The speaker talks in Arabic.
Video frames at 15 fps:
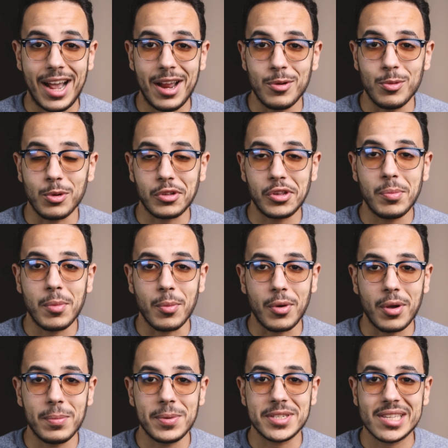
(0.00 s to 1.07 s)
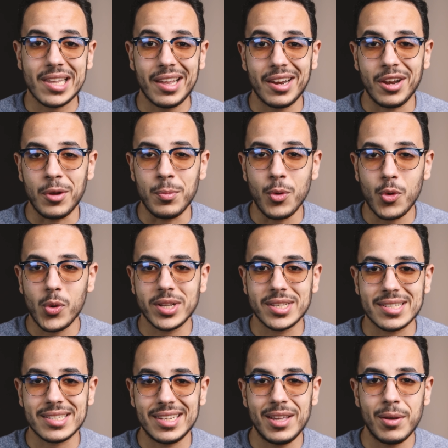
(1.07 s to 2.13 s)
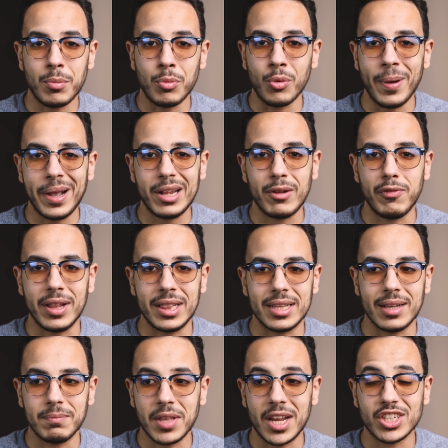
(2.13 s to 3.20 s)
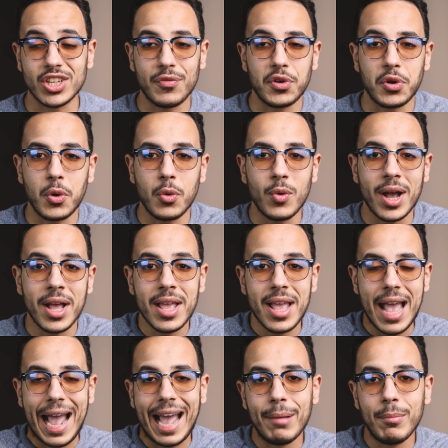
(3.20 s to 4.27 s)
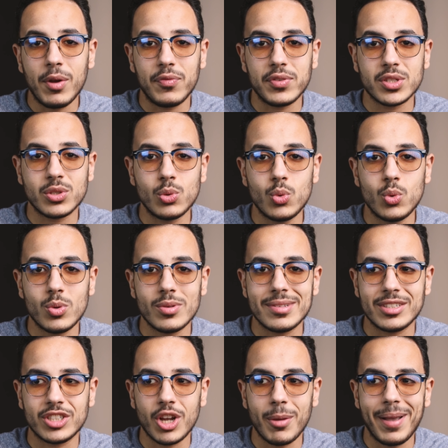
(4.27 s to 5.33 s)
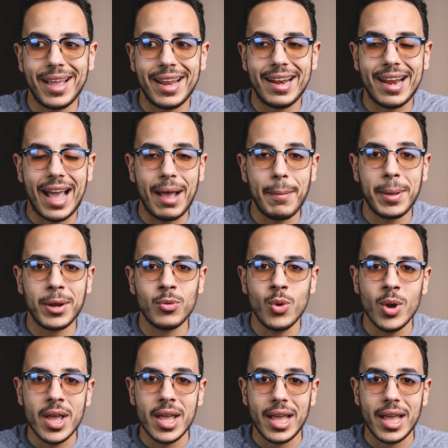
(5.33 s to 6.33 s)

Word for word: العقل والقيمه مقابل السعر البوكو اكس 3 موبايل فلته انا شايف ان هو عمل في السوق شبه اللي عمله